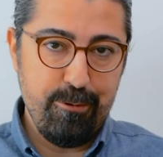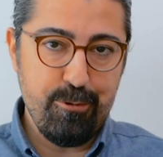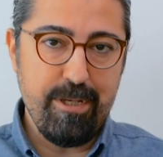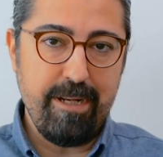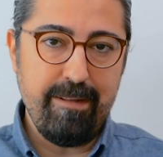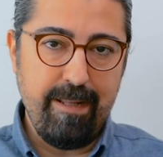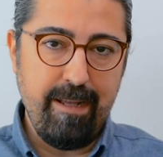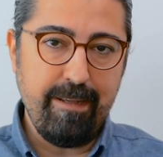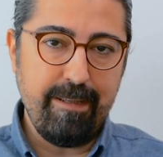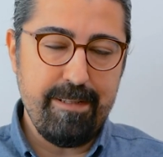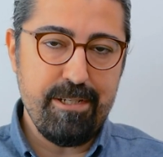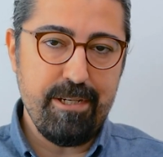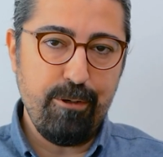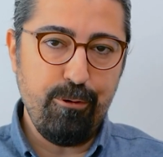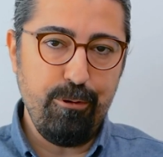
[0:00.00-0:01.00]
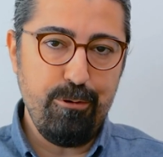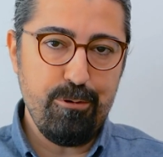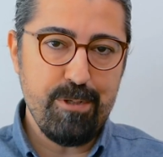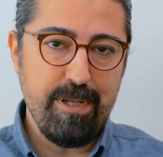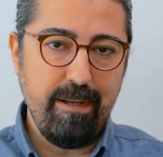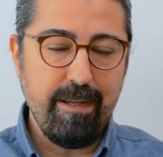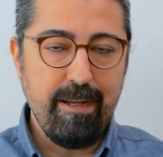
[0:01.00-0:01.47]
üzerinden gidecek
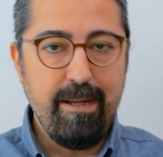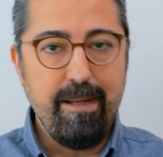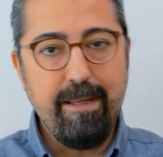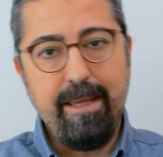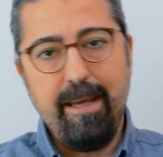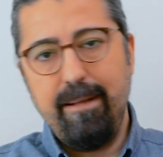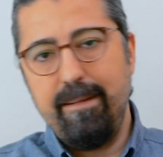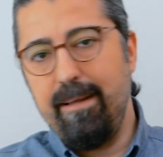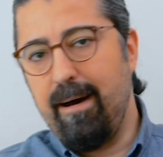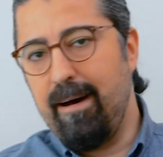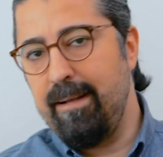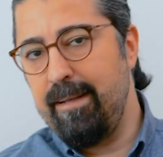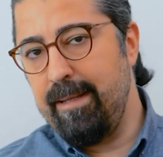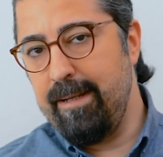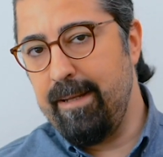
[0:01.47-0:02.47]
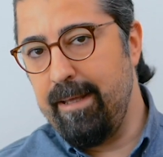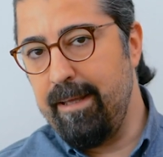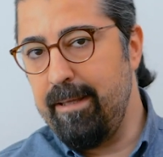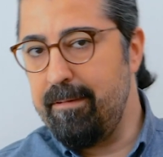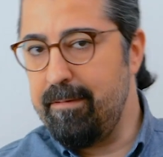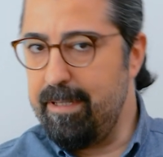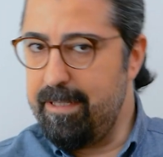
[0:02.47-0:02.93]
olursak kendi
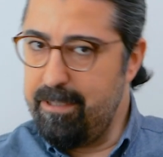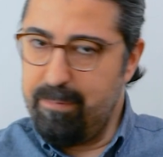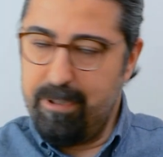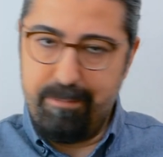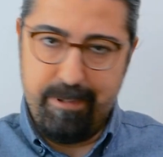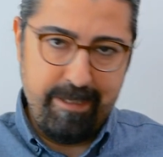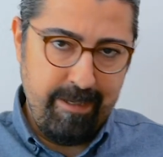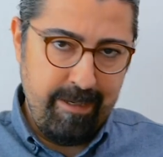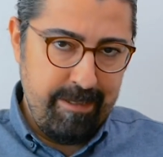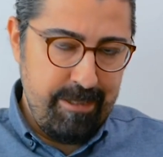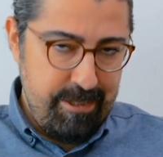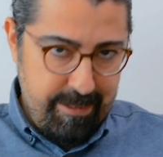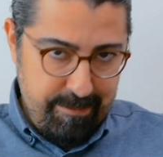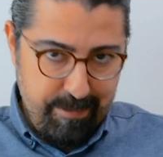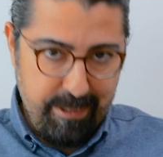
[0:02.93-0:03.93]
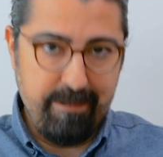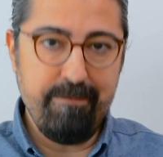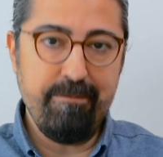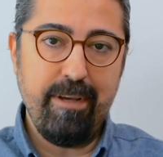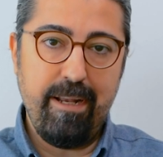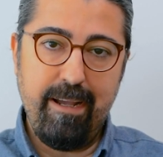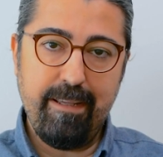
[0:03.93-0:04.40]
annene ya da babana işte
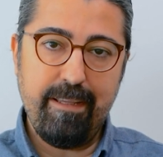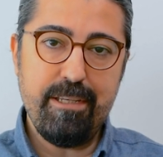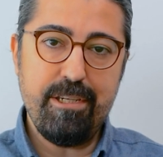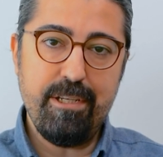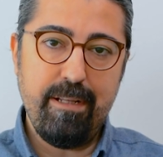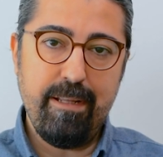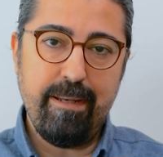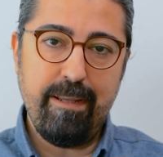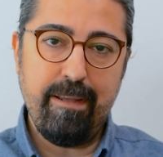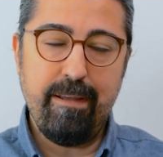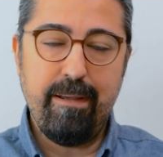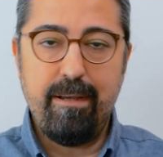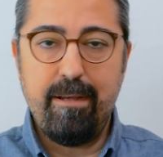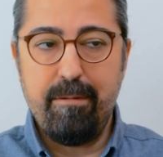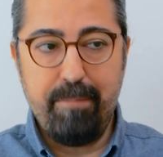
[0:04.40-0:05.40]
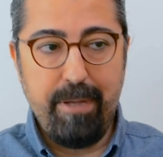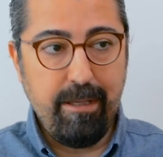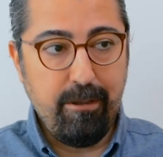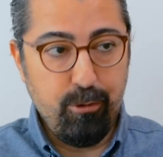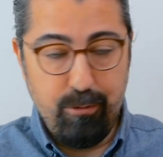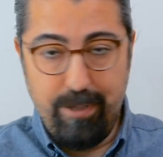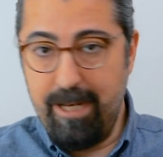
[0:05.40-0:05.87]
bakım veren kişilere
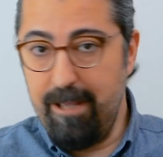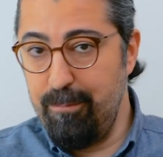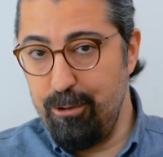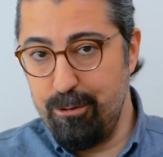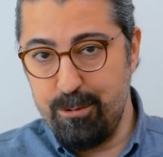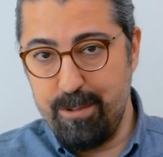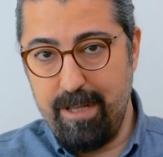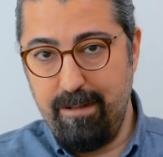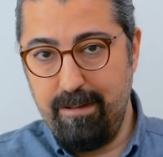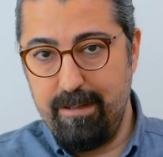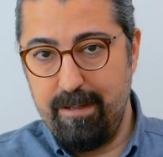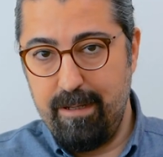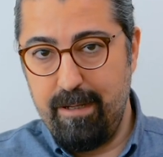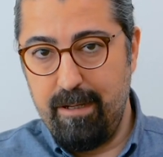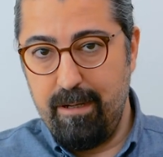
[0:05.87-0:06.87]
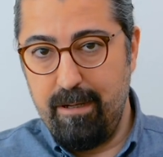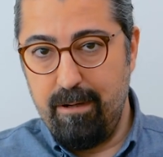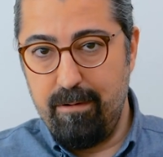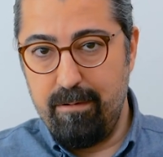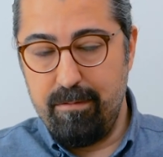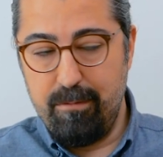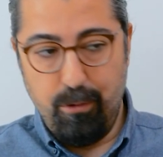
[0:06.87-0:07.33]
pek güvenemiyorsan
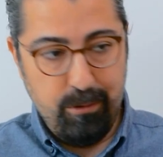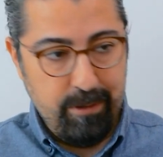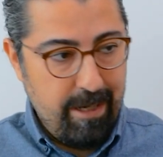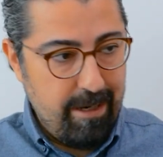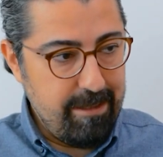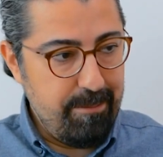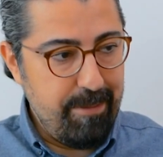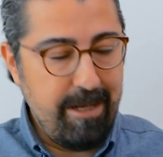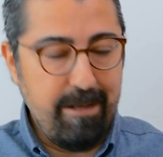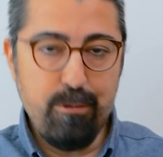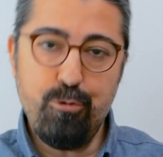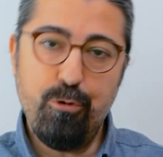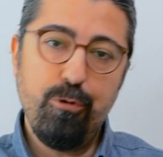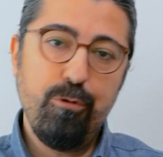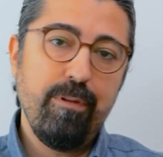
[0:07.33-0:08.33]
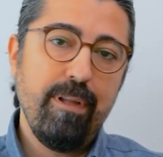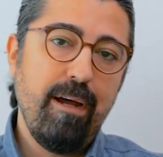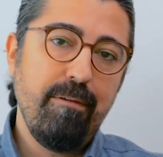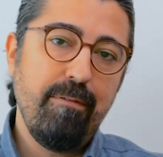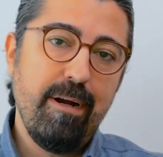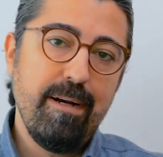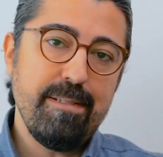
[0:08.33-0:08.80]
onlarda belli sorunlar
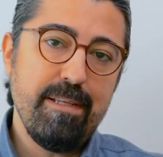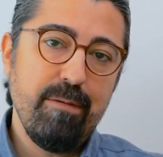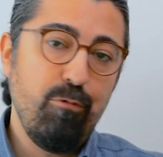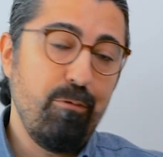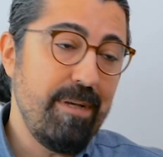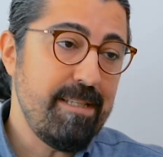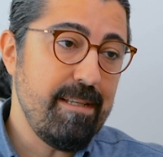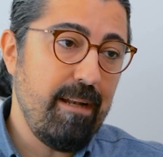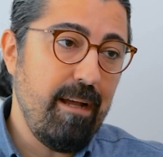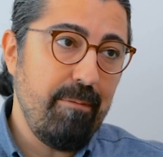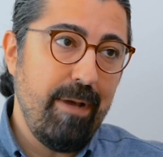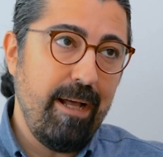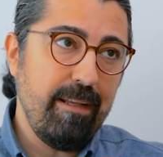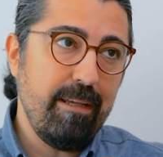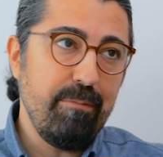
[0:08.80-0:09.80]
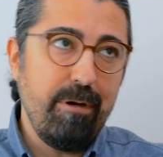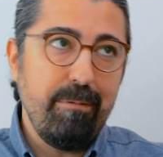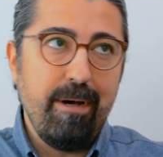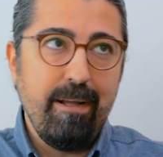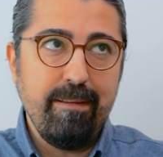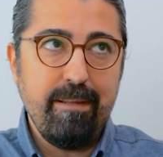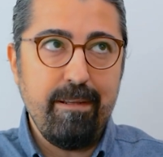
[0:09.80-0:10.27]
varsa bu mesela belki
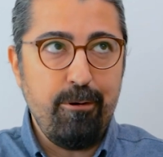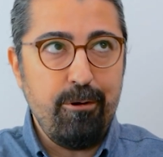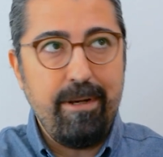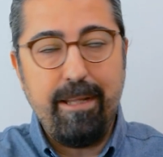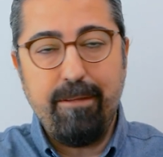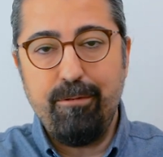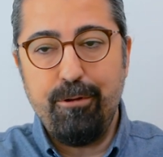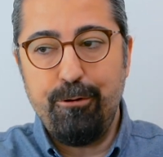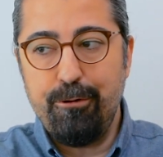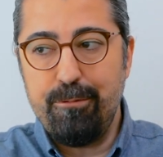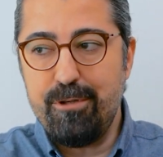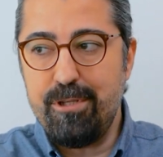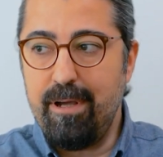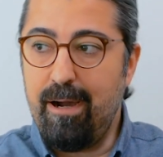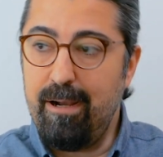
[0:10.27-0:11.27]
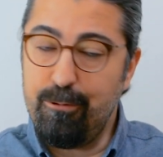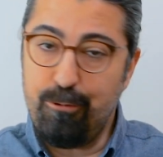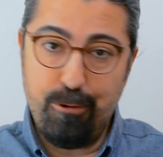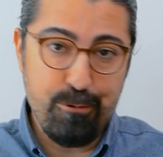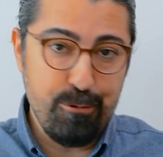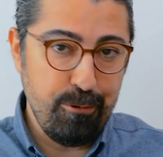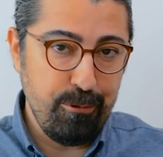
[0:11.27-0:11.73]
babanda örnek veriyorum işte
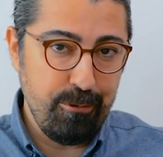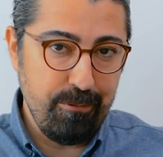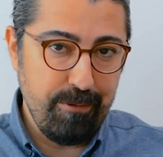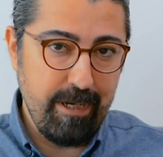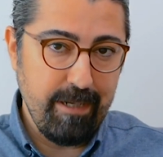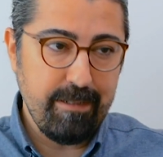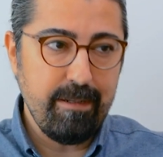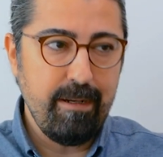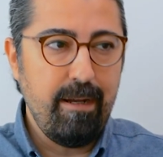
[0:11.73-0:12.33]
alkol sorunu var.